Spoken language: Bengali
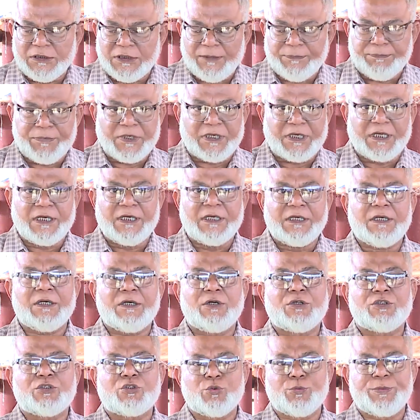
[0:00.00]
আপনাকে
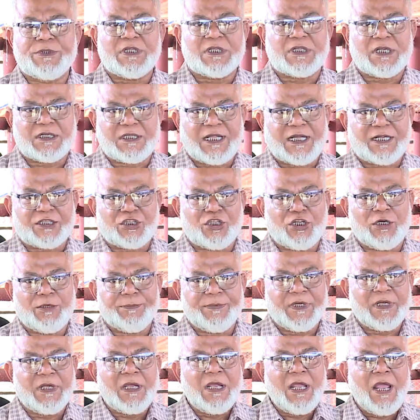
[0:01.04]
সুবিধাটা থাকতে
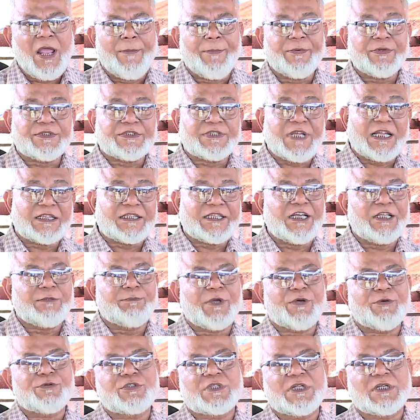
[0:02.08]
হবে এবং যাতায়াত
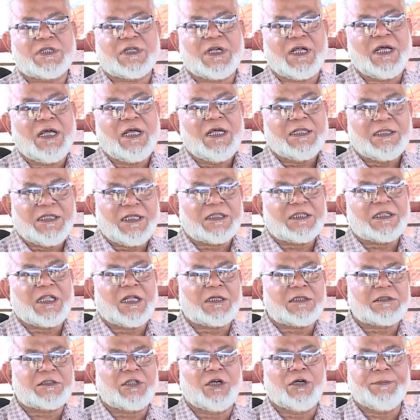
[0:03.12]
ব্যবস্থাটা ঠিক
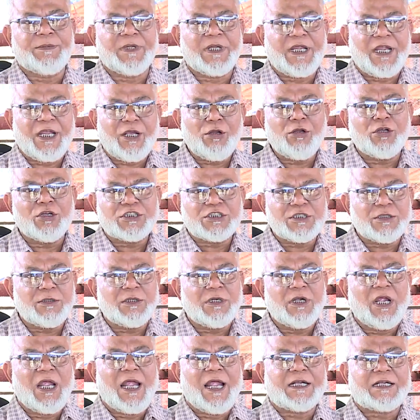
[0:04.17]
থাকতে হবে এগুলো হচ্ছে
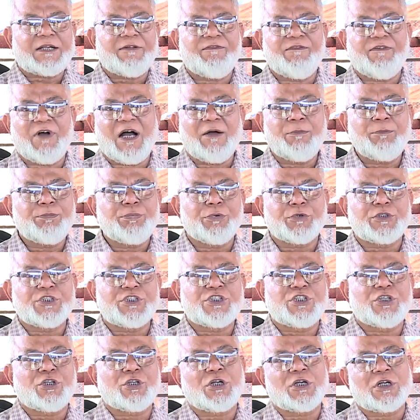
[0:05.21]
একটা ফার্ম
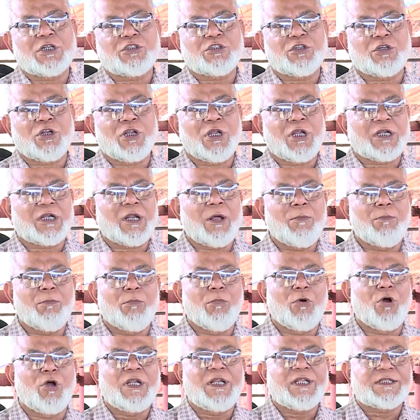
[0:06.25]
প্রতিষ্ঠিত করার জন্য এটা
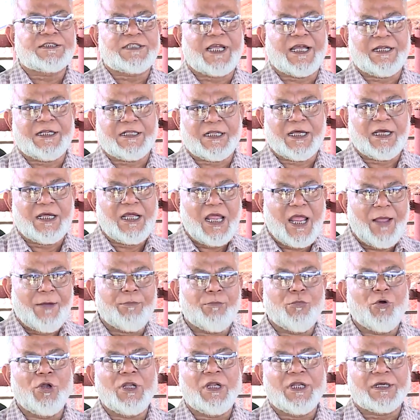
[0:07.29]
মৌলিক চাহিদা
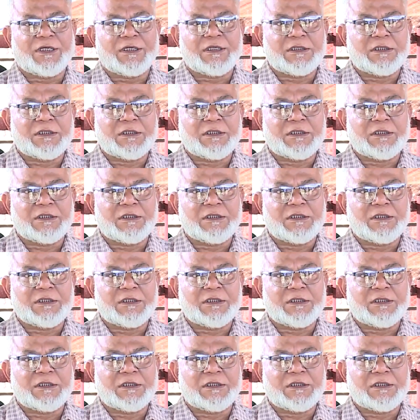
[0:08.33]
মৌলিক